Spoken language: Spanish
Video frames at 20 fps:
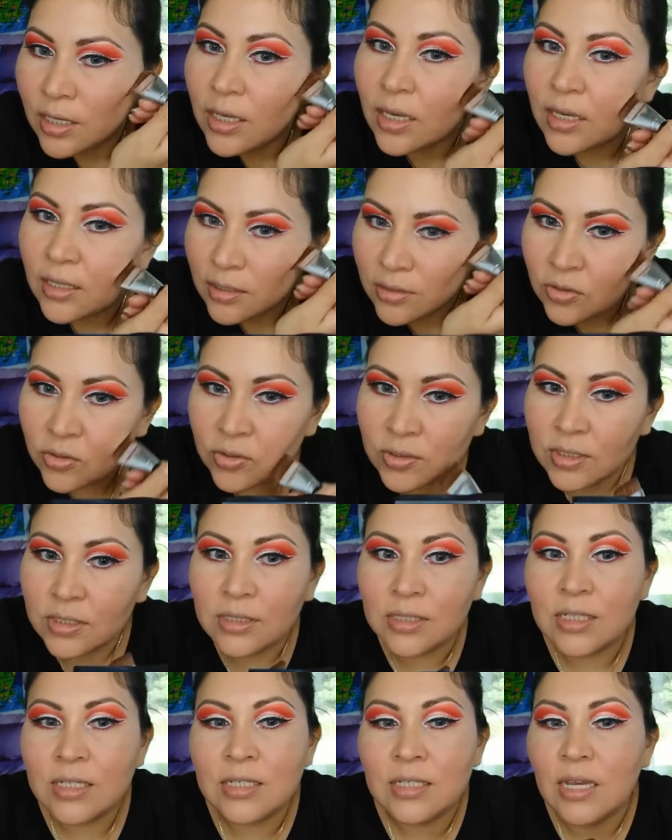
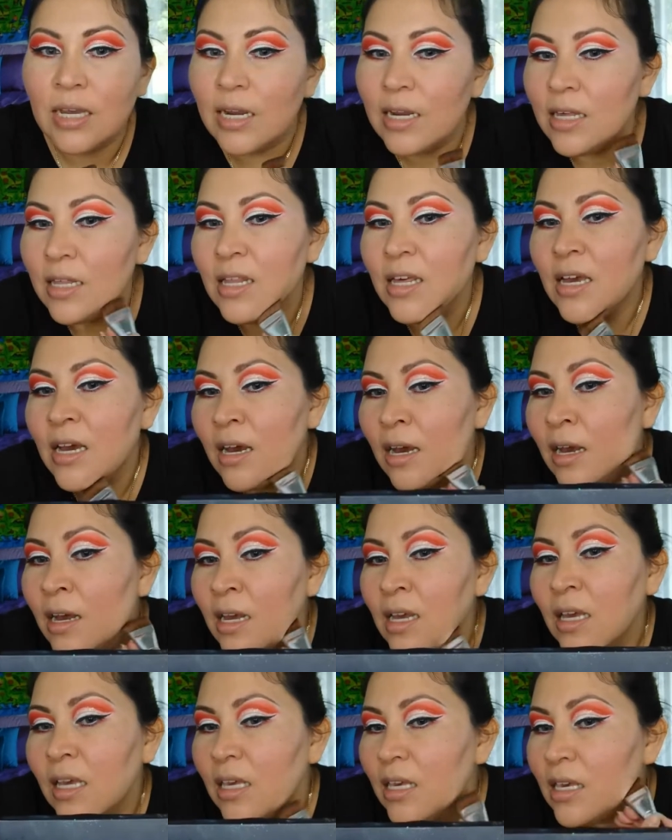entonces esa es la idea
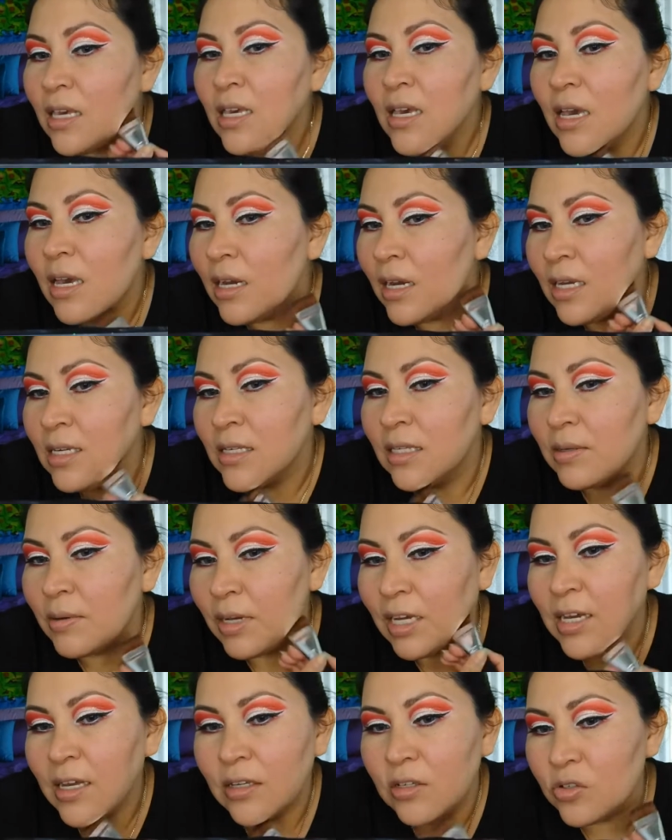y en este
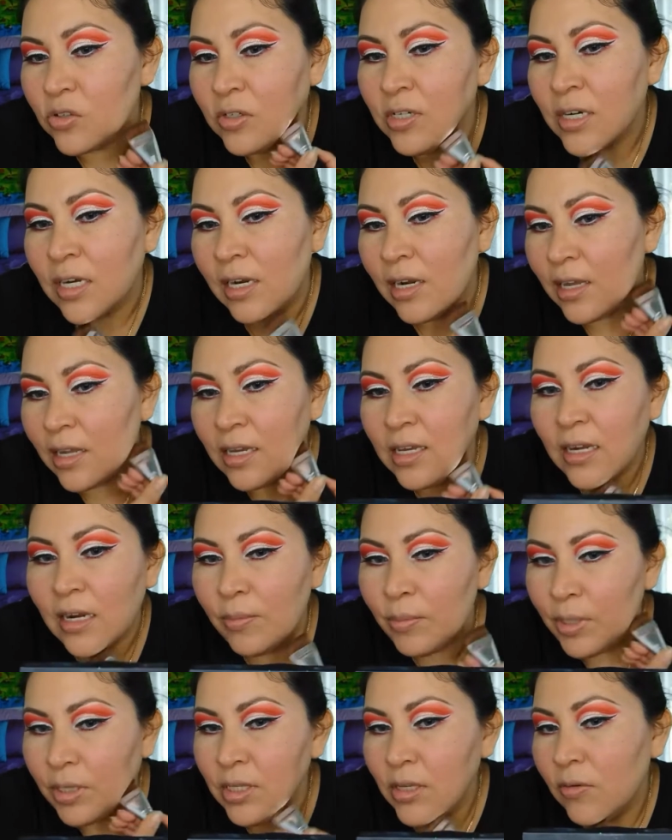caso en el área de la
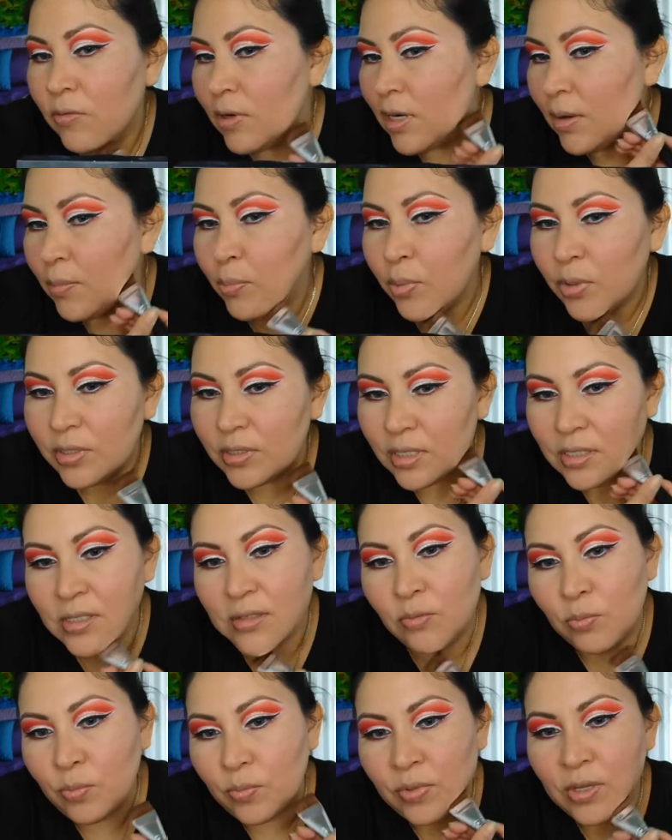mandíbula pues
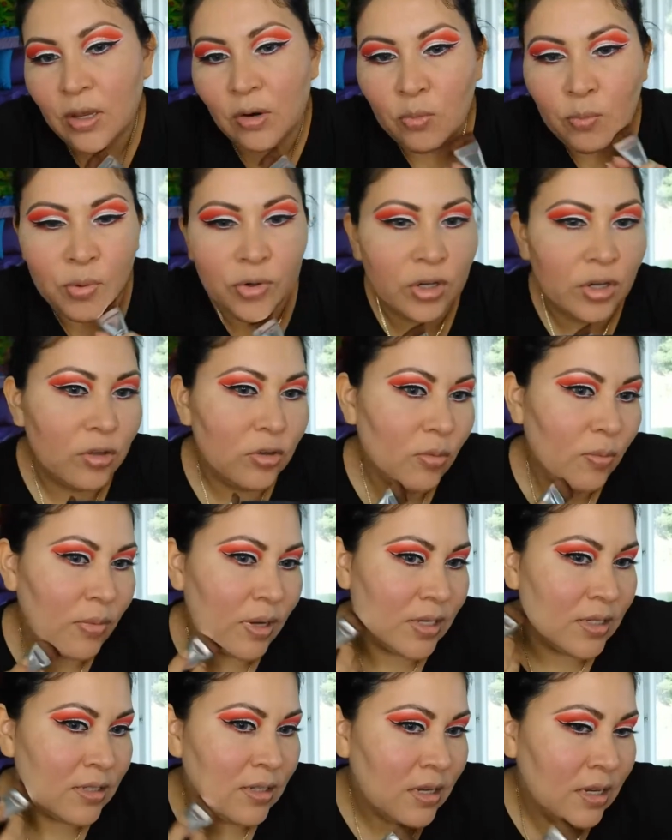es dar un poquito
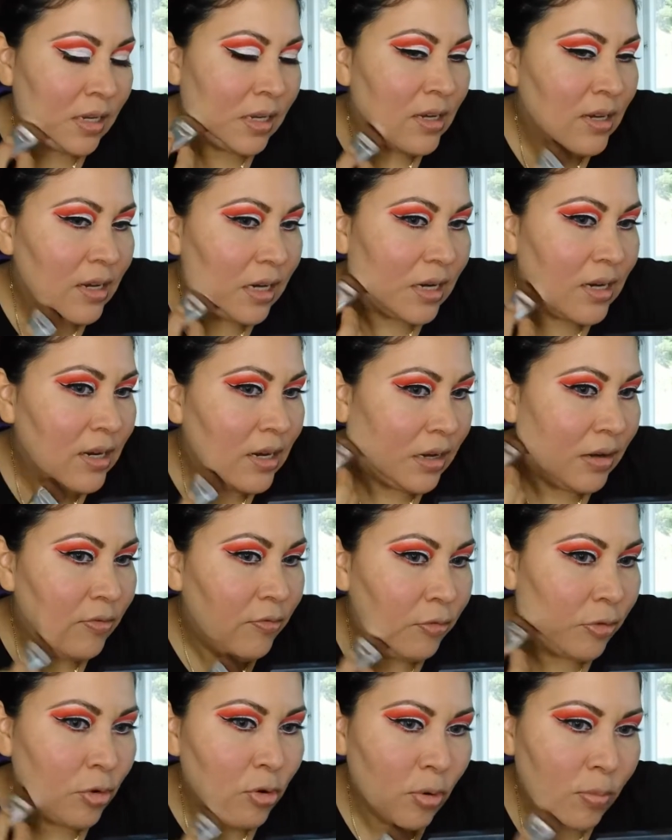más ah,
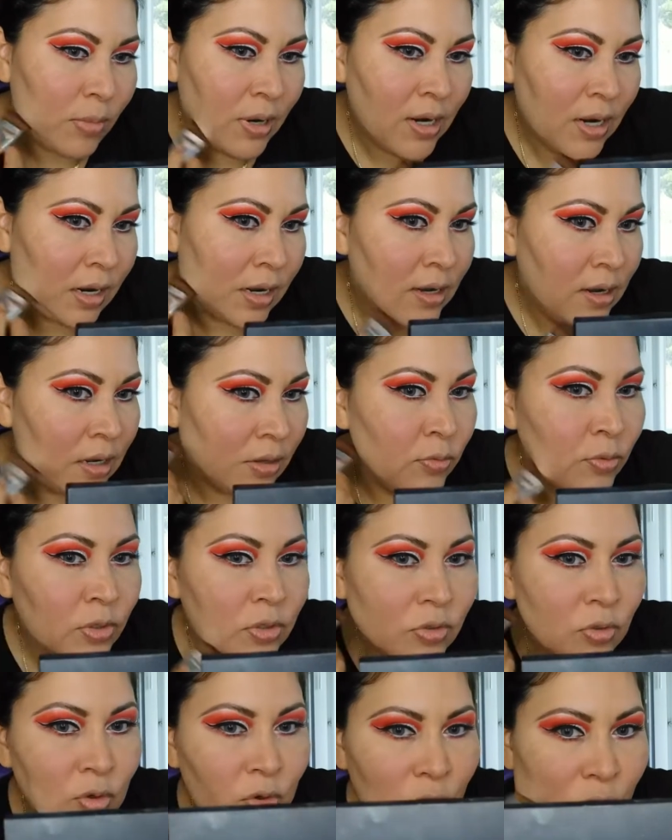forma a
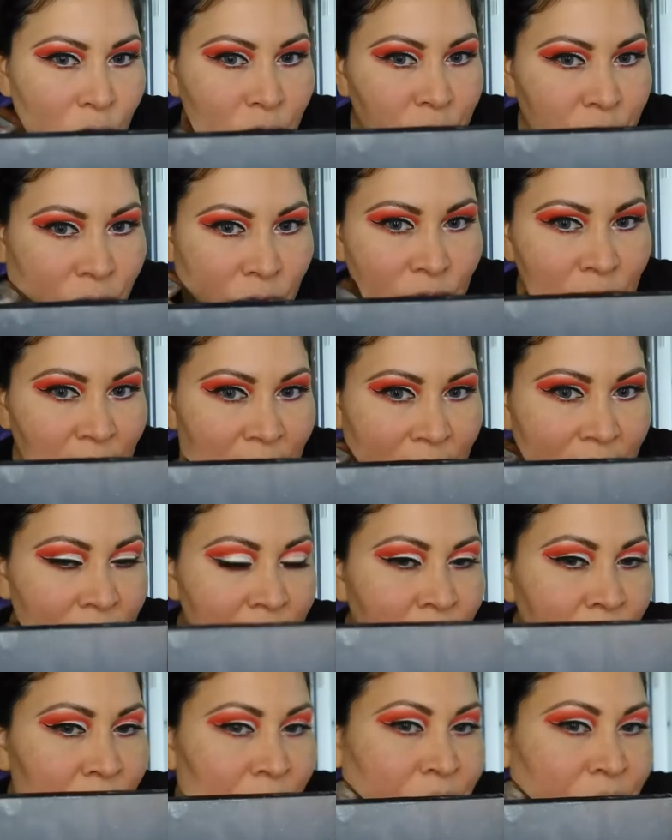nuestro rostro ya que